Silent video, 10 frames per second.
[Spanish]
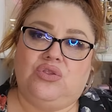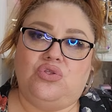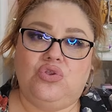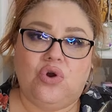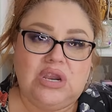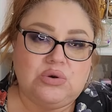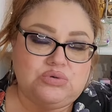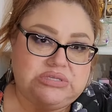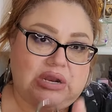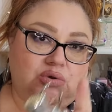no le
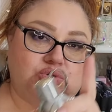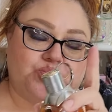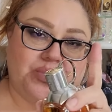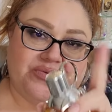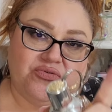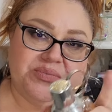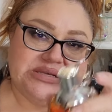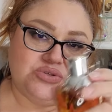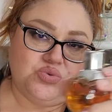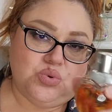gustan los
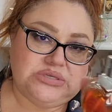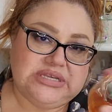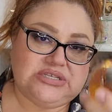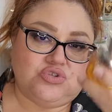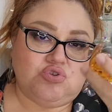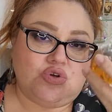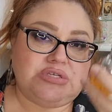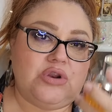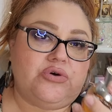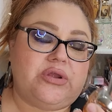perfumes dulces, no
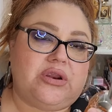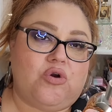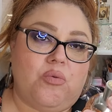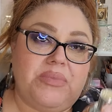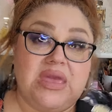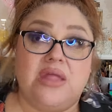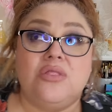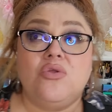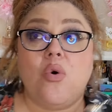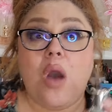se los
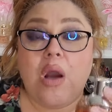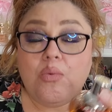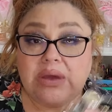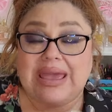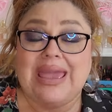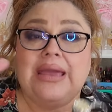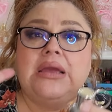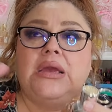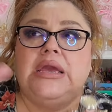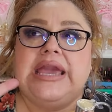recomiendo, aunque
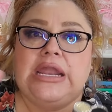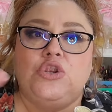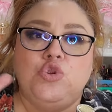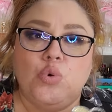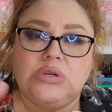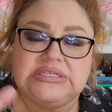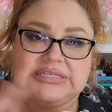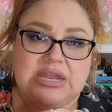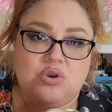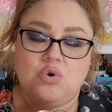el
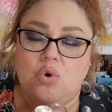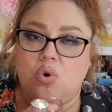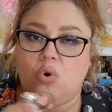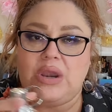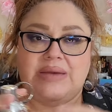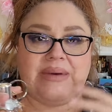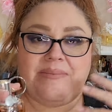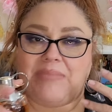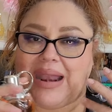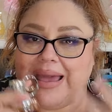dulce no le va a
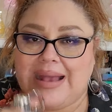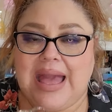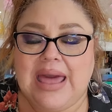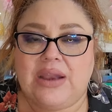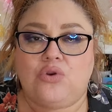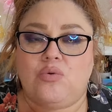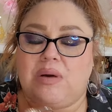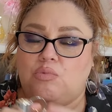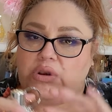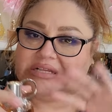empalagar, no va
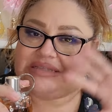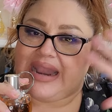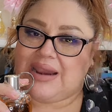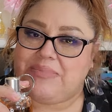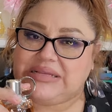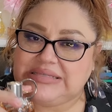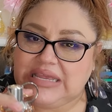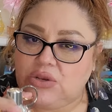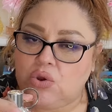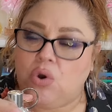a molestar al
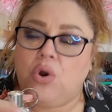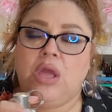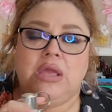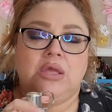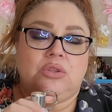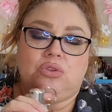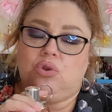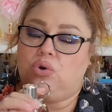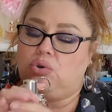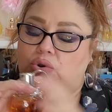vecino.
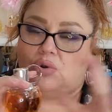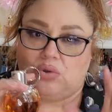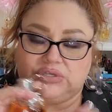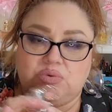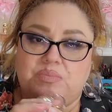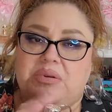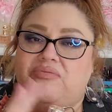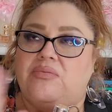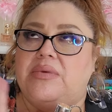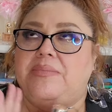No, no, no, es un
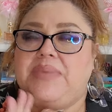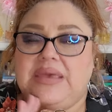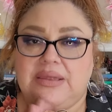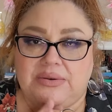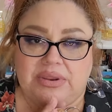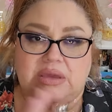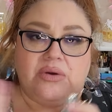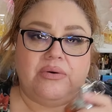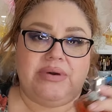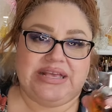perfume bien
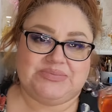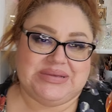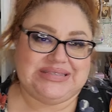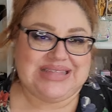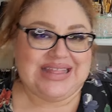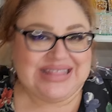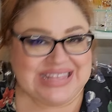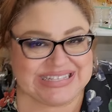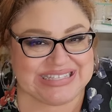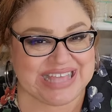rico, es
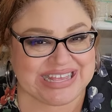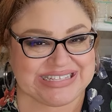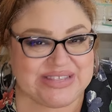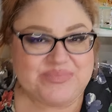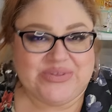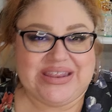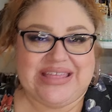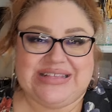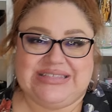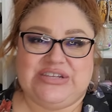bastante sexy,
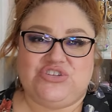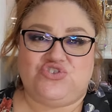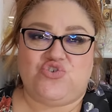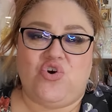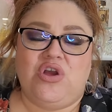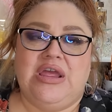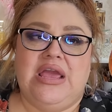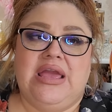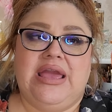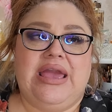podría decir yo.
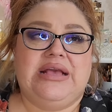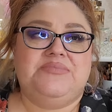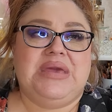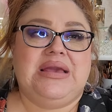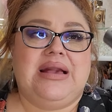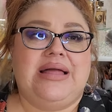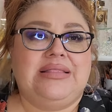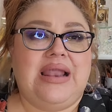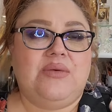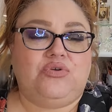Eh, me
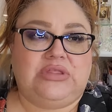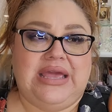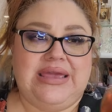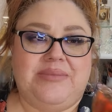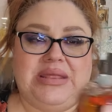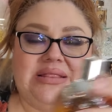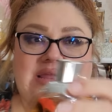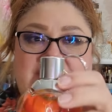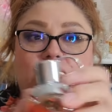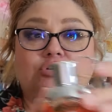encanta la botella, mire,
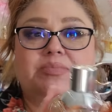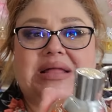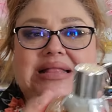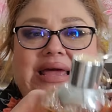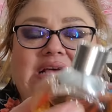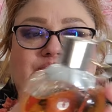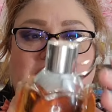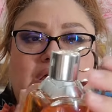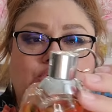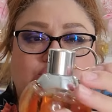tiene dos maneras
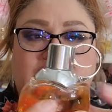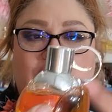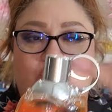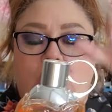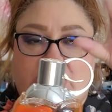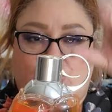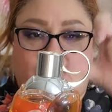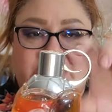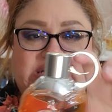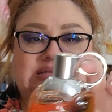para que usted lo
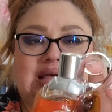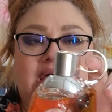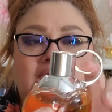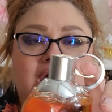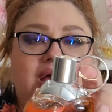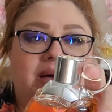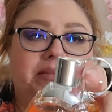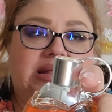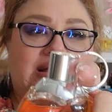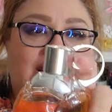atomice.
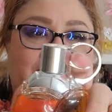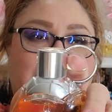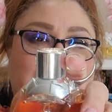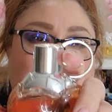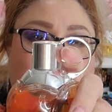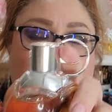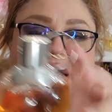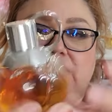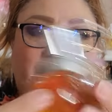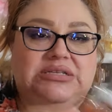Mete la manita aquí,
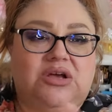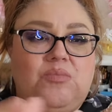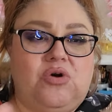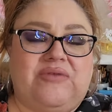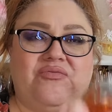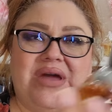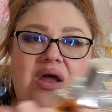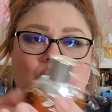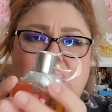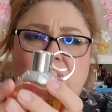es, parece como que
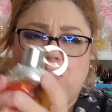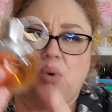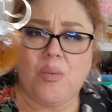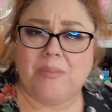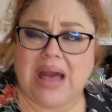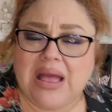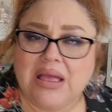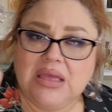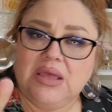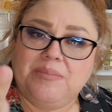fuera una bomba,
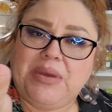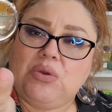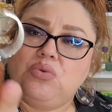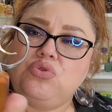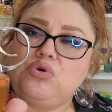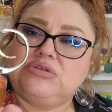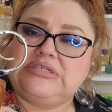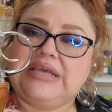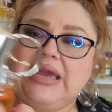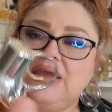pero no
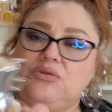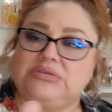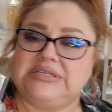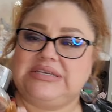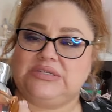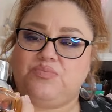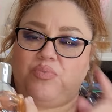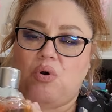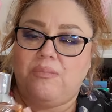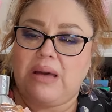sé, no sé si es
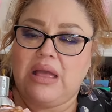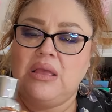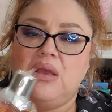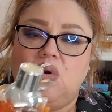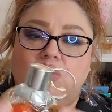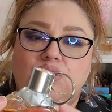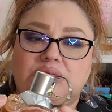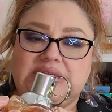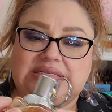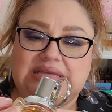bomba o no
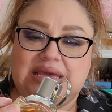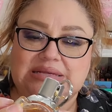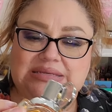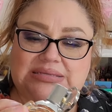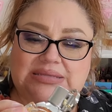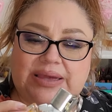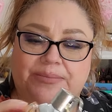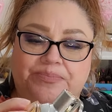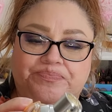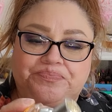sé si es este
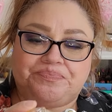mm,